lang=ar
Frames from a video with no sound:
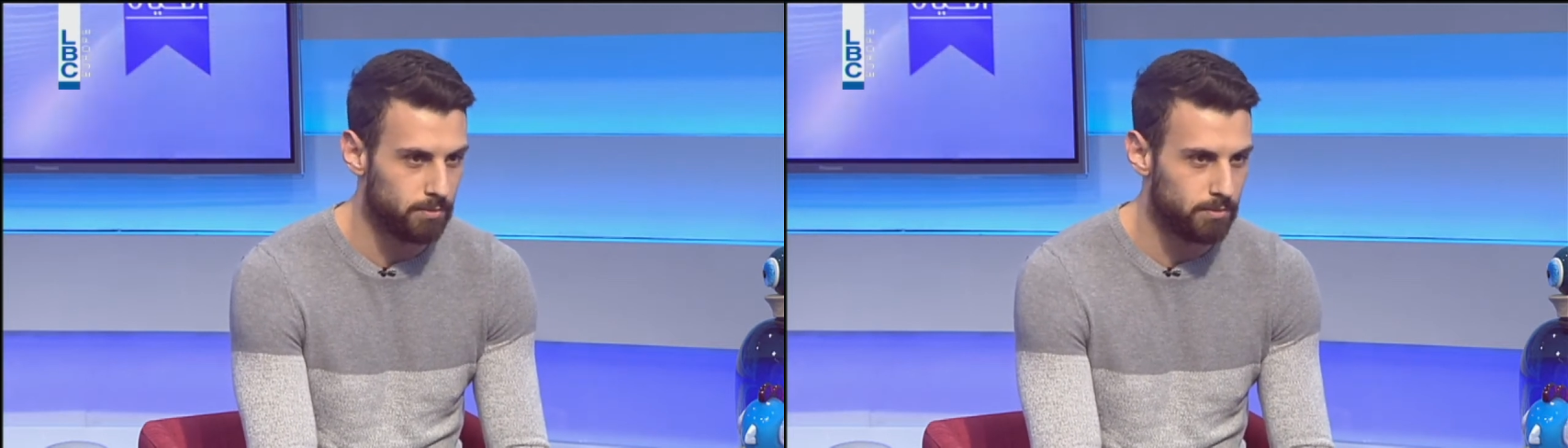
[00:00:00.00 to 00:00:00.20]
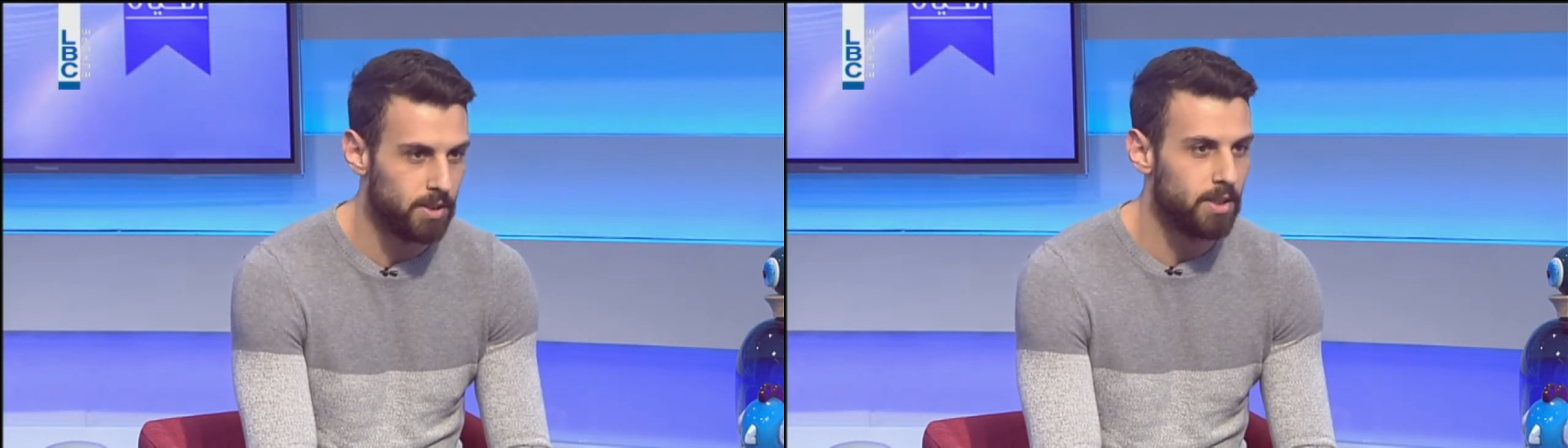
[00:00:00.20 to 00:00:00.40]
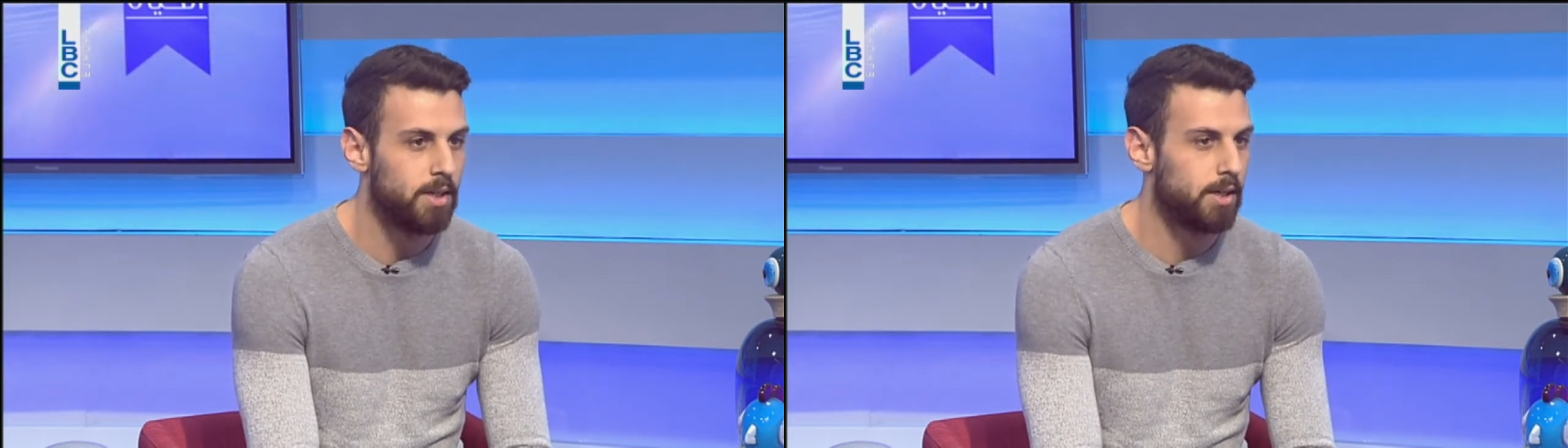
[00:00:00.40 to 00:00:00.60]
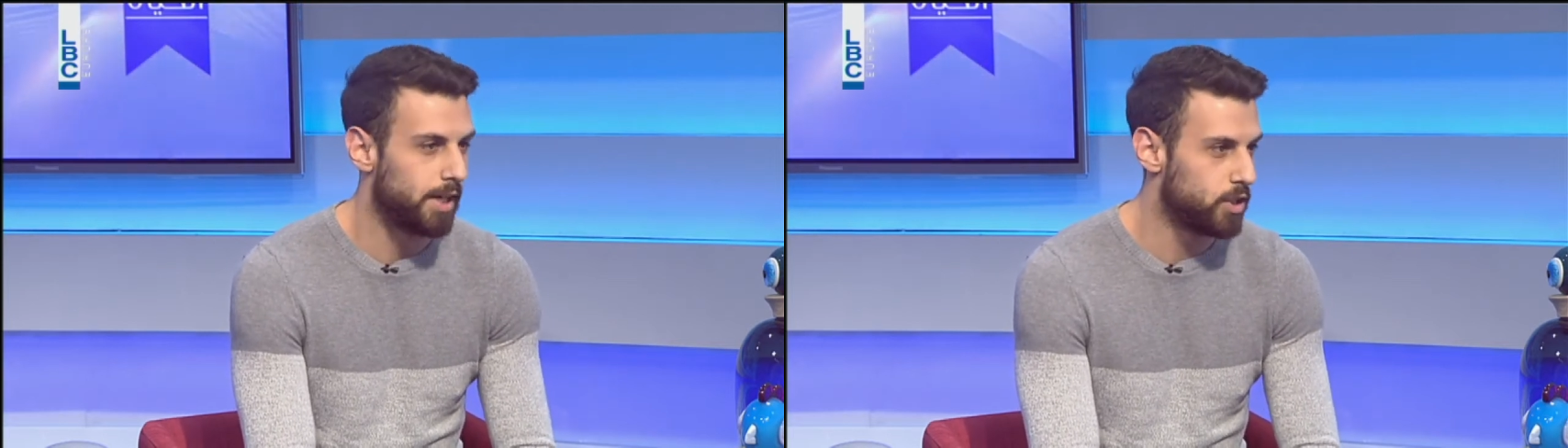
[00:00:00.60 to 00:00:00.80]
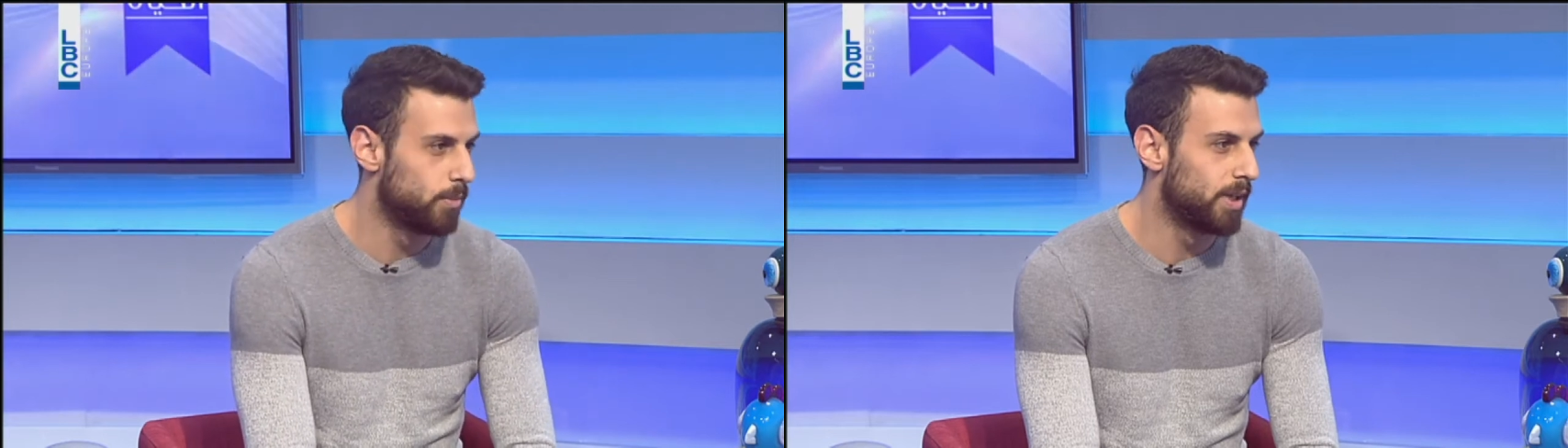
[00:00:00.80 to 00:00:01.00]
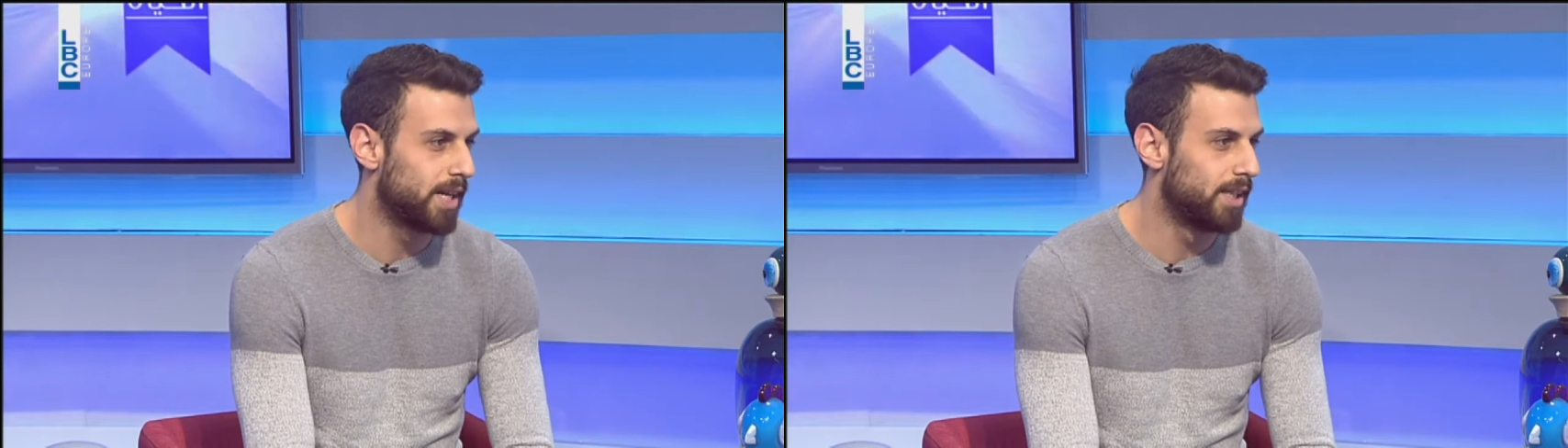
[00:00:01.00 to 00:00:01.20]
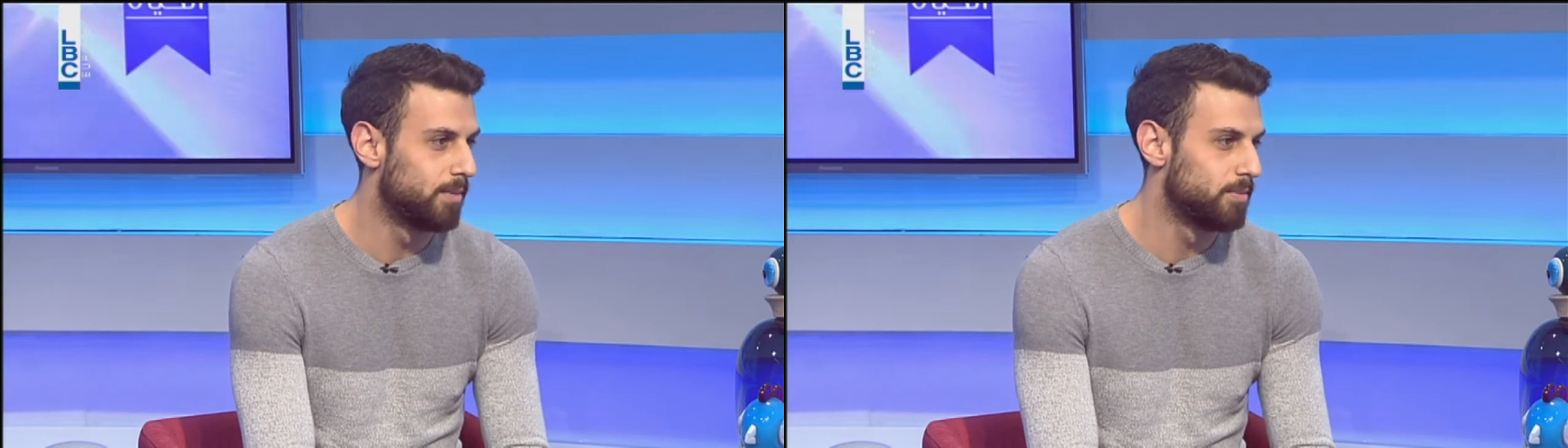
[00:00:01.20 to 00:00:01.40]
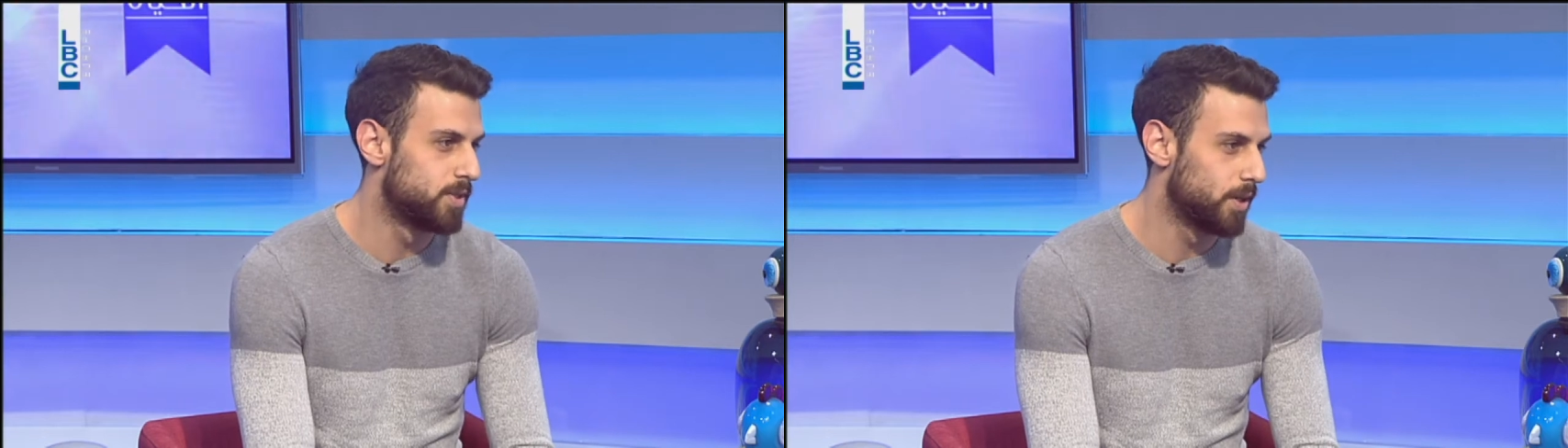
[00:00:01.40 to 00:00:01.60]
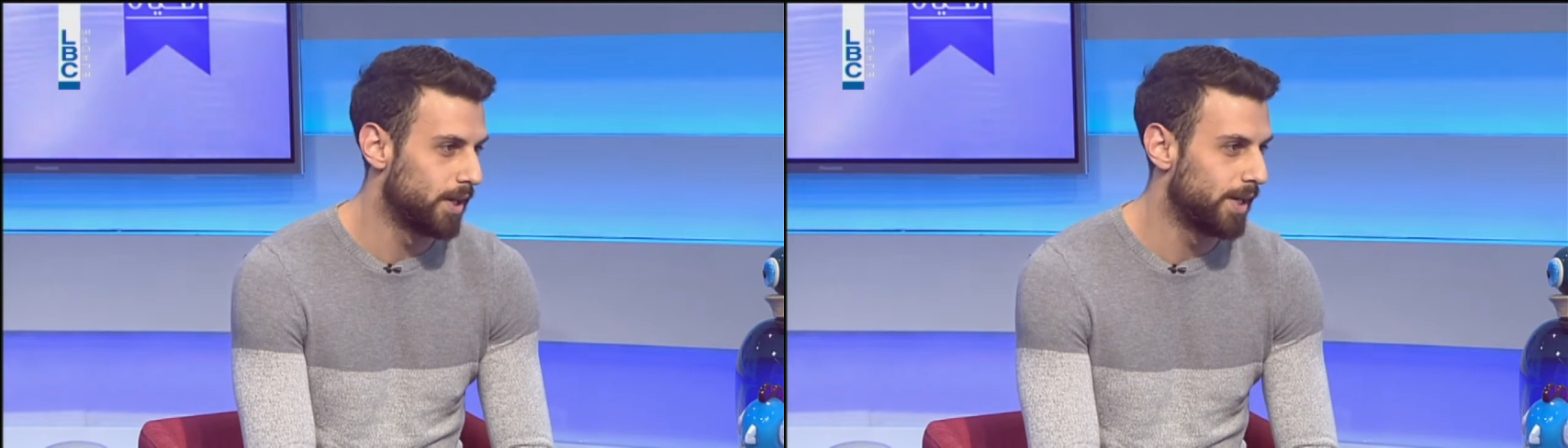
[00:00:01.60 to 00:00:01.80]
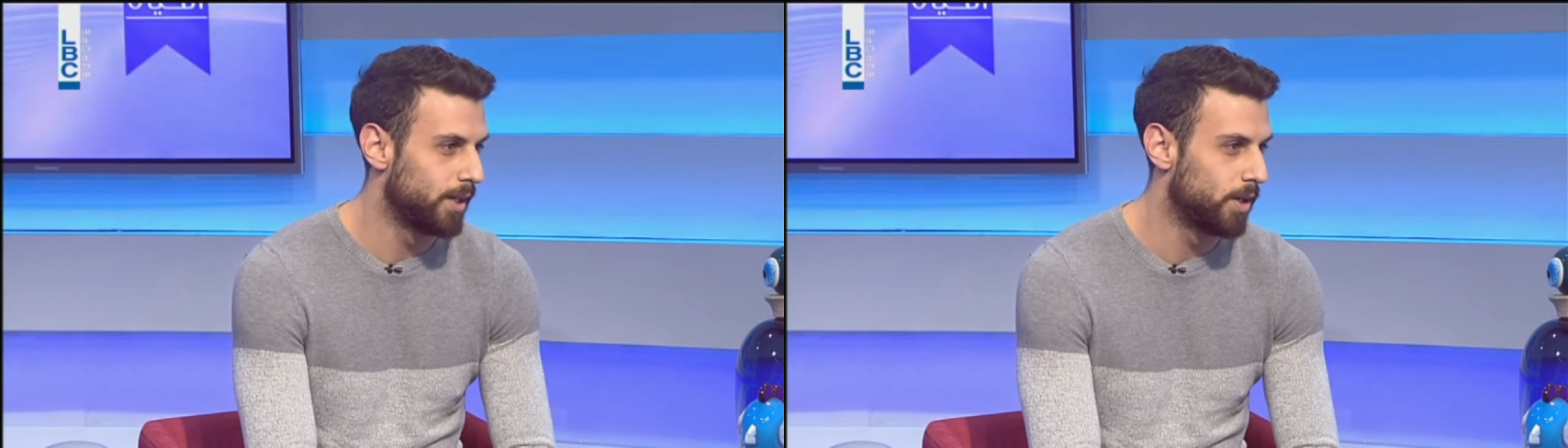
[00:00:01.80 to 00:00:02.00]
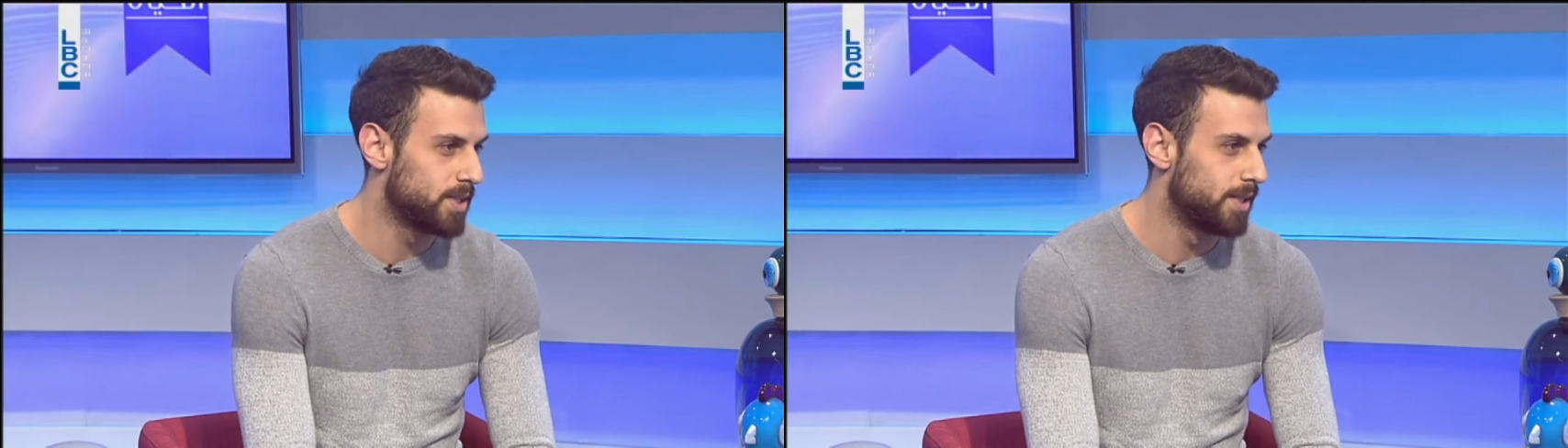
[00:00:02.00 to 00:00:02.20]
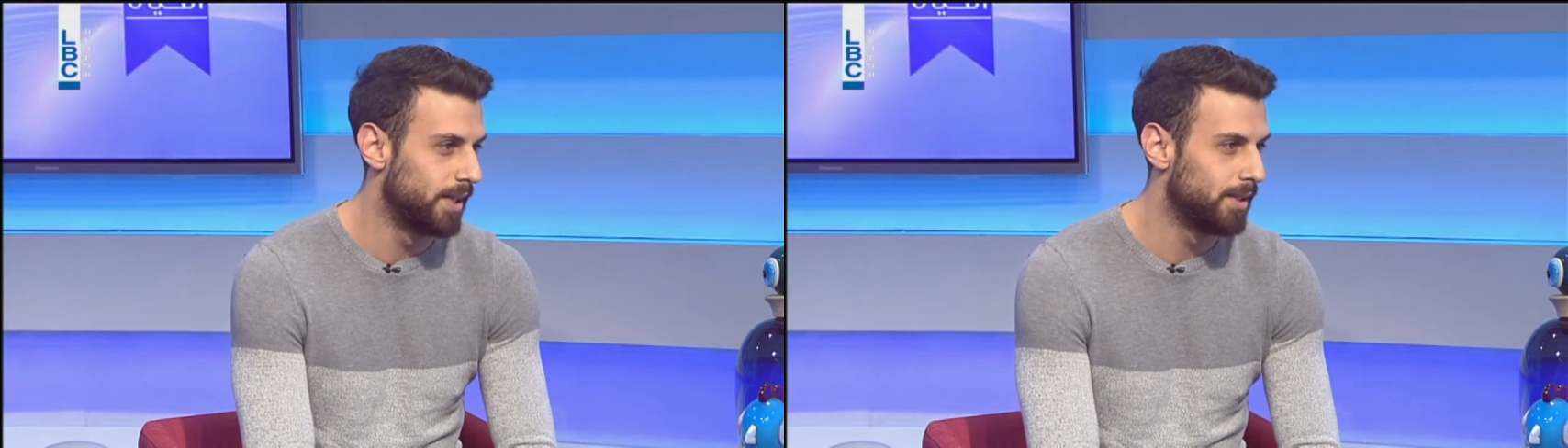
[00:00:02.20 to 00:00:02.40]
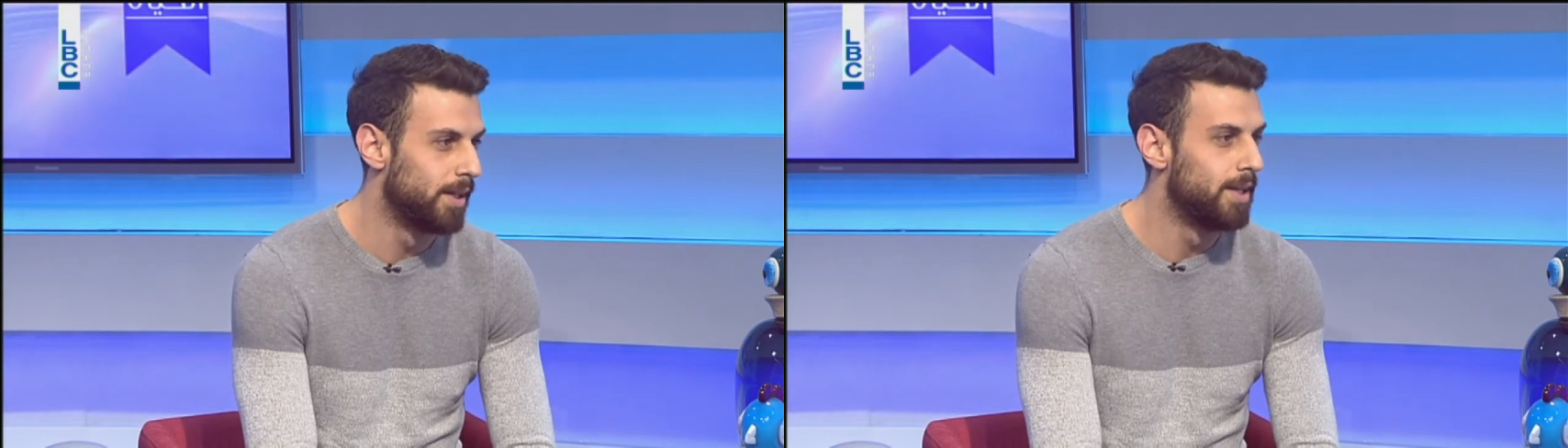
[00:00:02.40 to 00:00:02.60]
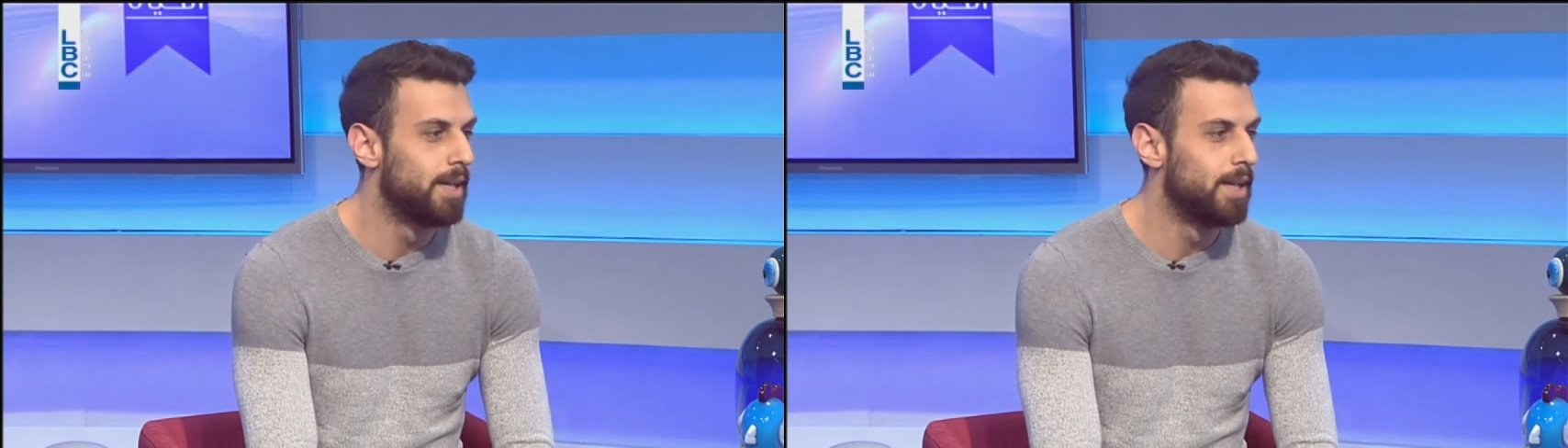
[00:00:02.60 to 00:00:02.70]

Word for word: اوكي ريتشل ماك ادمز راين جوسلينج